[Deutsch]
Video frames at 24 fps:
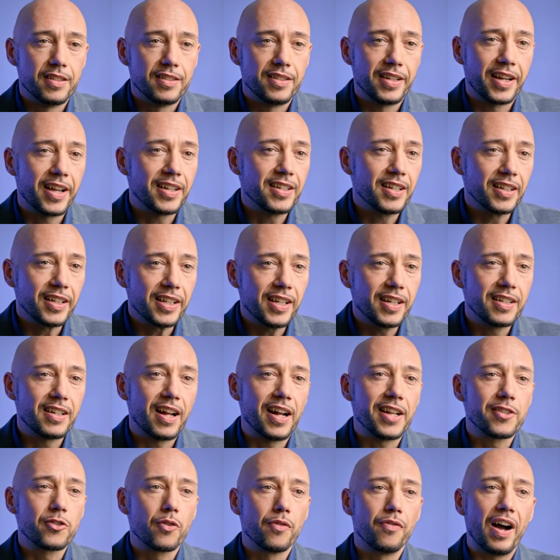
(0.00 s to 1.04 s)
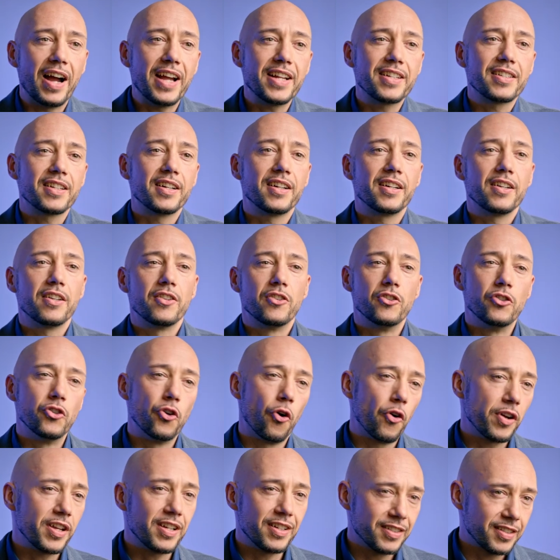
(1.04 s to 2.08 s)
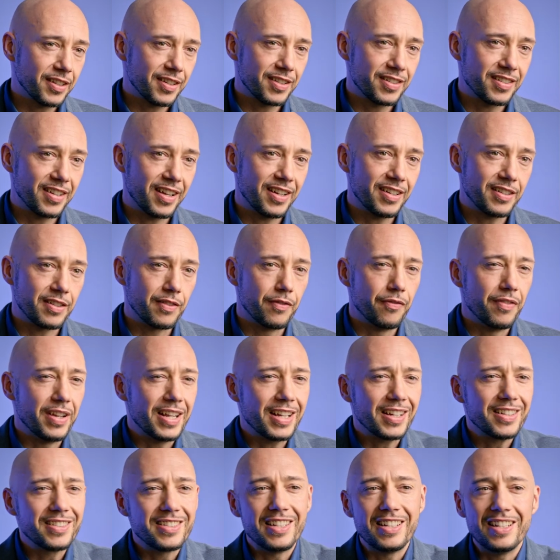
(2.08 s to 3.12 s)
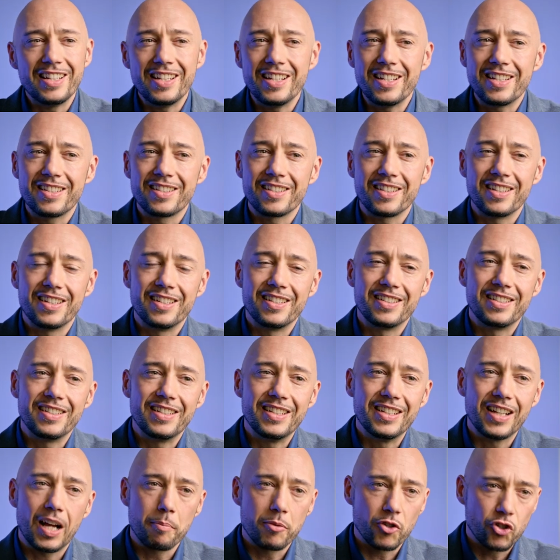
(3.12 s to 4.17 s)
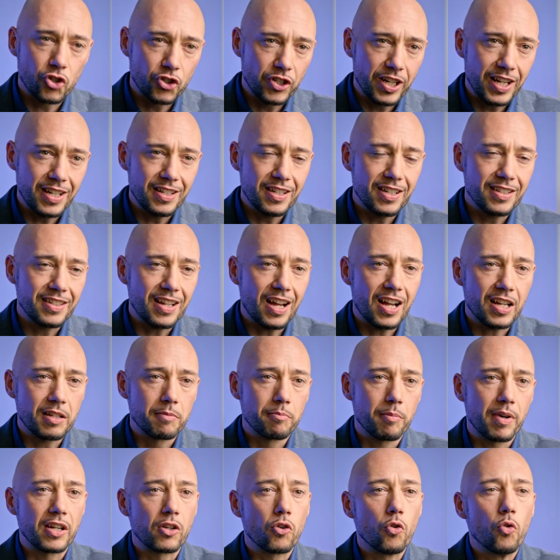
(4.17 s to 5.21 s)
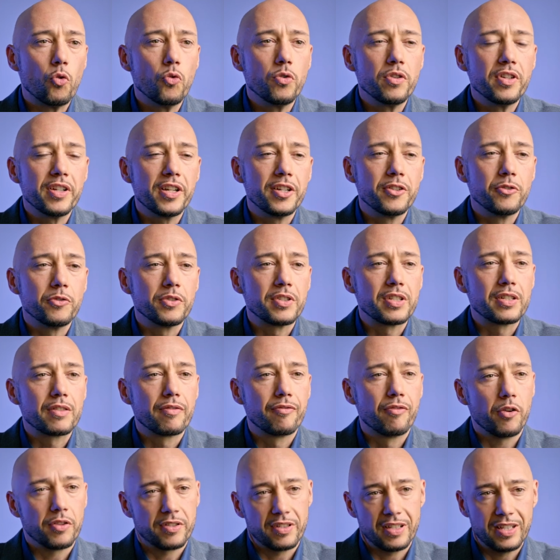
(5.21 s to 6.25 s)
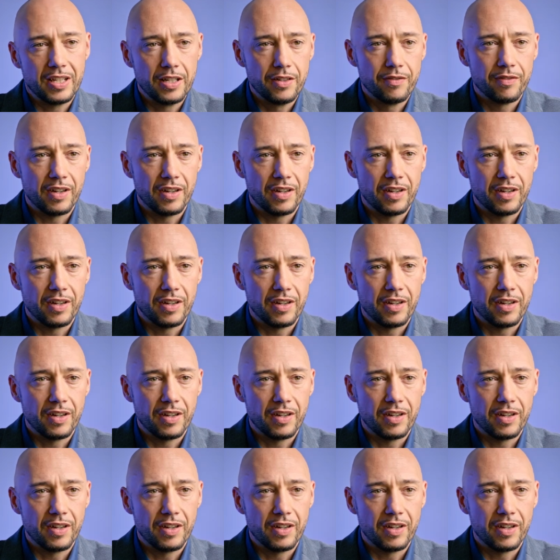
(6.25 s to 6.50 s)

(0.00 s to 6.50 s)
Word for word: Sie generieren also weiter neue Interessenten, während die Leads in ihrer bestehenden Datenbank ungenutzt vor sich hin